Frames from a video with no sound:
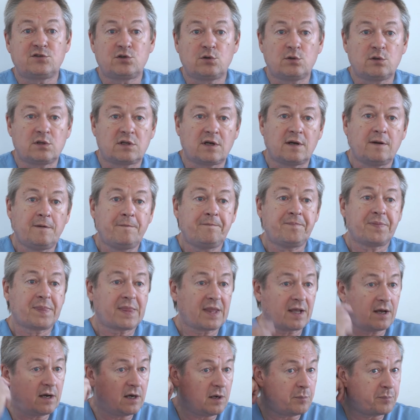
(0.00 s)
все это
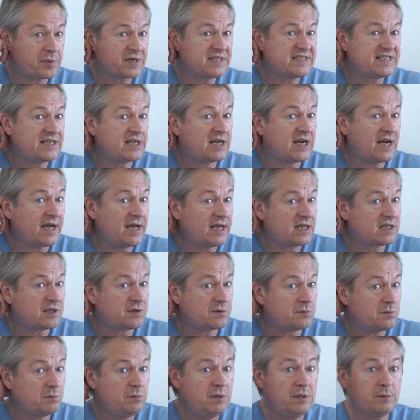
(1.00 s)
а, протекает
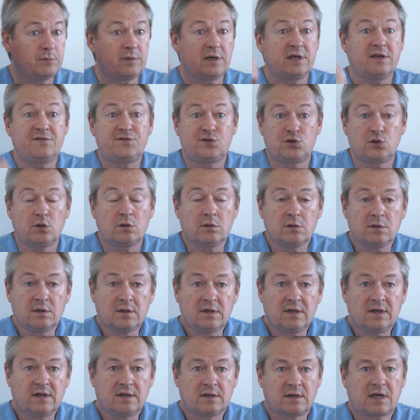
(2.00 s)
мимо и все?
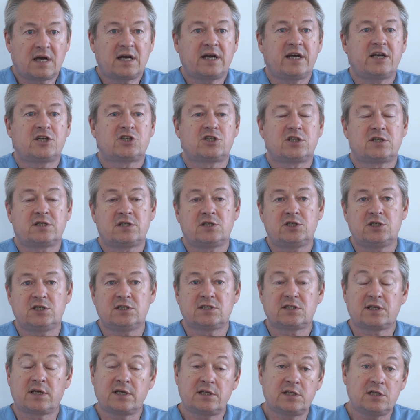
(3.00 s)
Какая же это
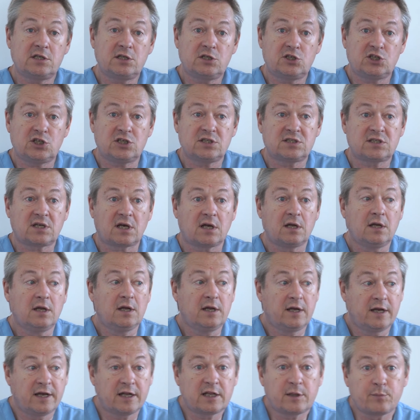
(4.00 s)
чистка? Это не чистка,
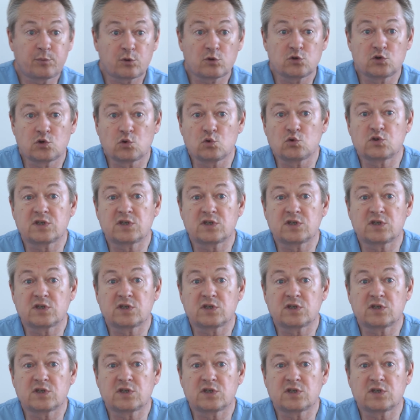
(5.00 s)
это просто